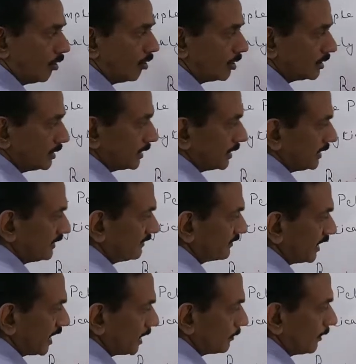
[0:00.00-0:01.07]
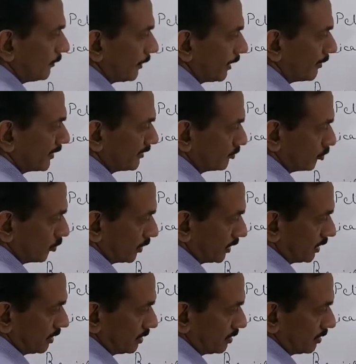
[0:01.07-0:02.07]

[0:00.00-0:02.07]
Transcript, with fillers: और इस साइड में पेमेंट्स हो गई